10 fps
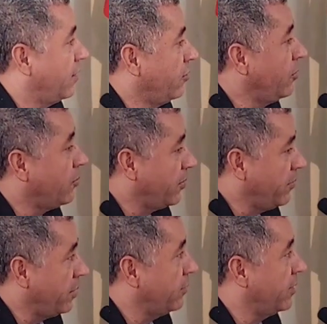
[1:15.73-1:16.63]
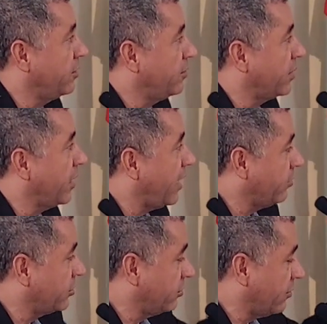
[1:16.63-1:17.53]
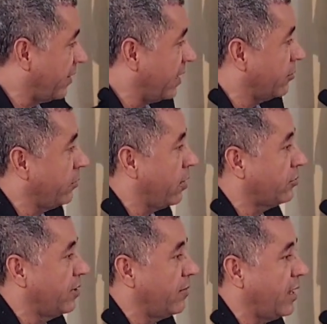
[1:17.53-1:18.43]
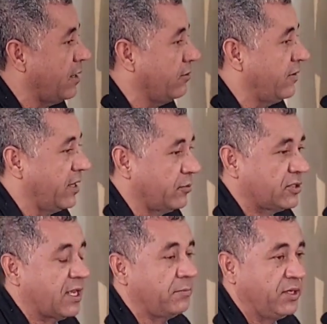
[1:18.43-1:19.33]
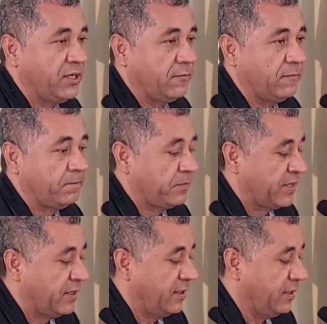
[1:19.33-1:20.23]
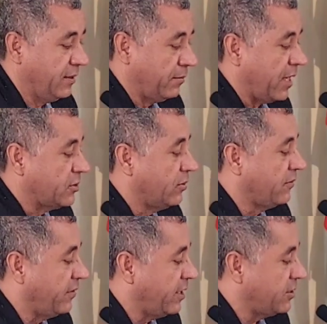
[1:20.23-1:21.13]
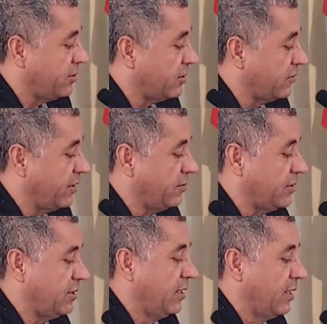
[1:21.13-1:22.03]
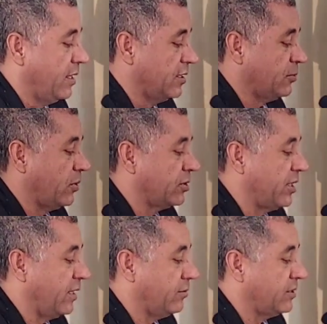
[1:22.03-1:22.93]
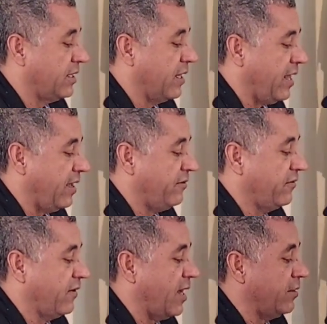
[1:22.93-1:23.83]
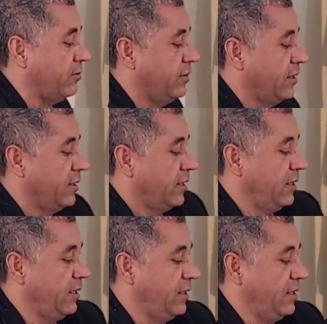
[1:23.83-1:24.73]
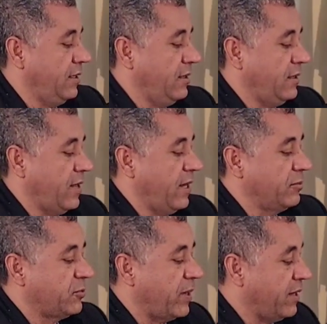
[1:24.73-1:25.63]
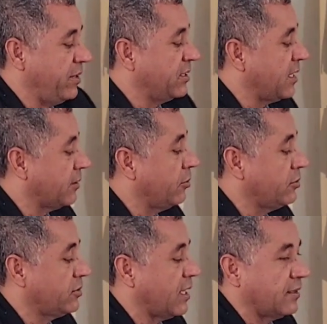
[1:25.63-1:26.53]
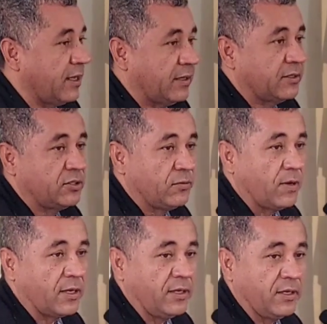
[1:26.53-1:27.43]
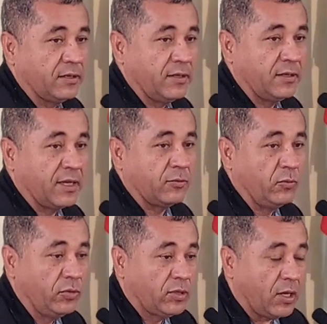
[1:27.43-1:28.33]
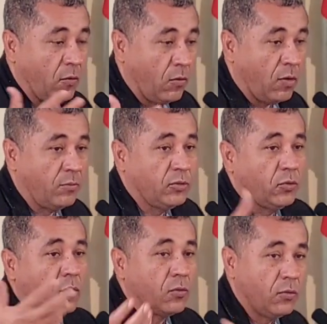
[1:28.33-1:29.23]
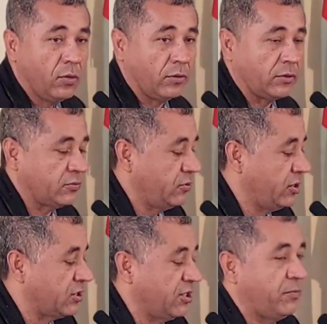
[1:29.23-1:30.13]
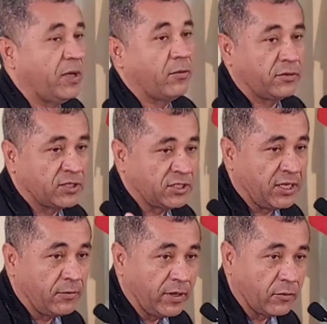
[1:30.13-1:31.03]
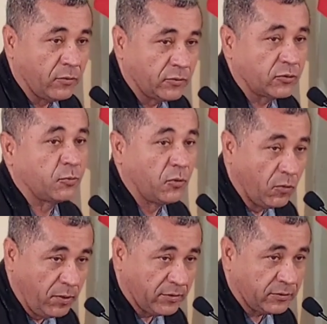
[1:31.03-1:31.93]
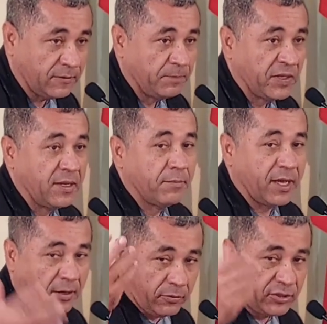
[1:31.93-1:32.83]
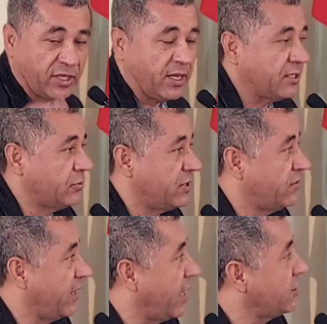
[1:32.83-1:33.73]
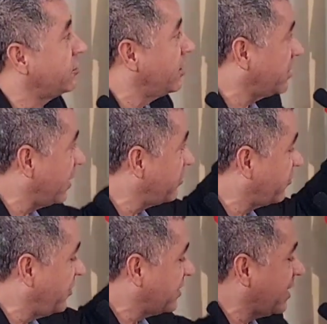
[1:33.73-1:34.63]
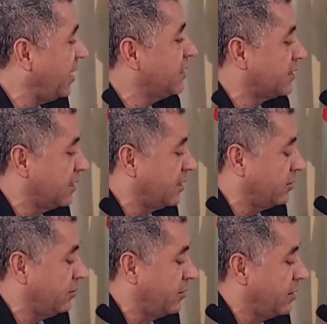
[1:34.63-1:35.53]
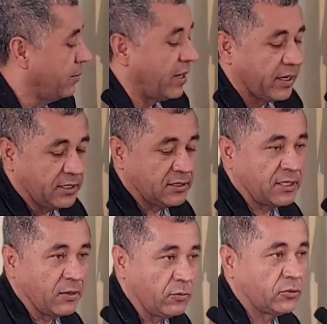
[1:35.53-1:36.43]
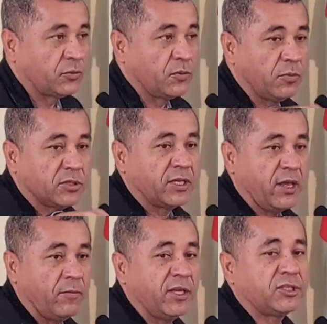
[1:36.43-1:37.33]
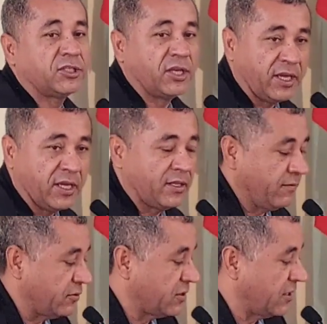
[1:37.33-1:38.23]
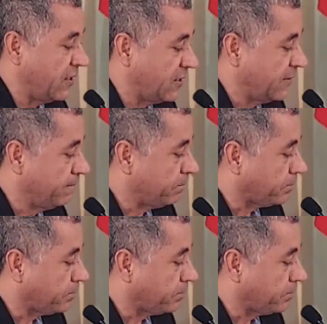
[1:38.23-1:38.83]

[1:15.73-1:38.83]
no meu primeiro ano de mandato, junto com o vereador Elton Amado, o vereador Sabino. E mais uma vez nós vemos esse projeto ser reavivado e queremos parabenizar todos os atletas de Bahia que têm dado muita honra, muito orgulho ao nosso município. E agora vocês terão recursos públicos para custear suas viagens. Nós estaremos fiscalizando para que esses recursos públicos realmente cheguem até vocês.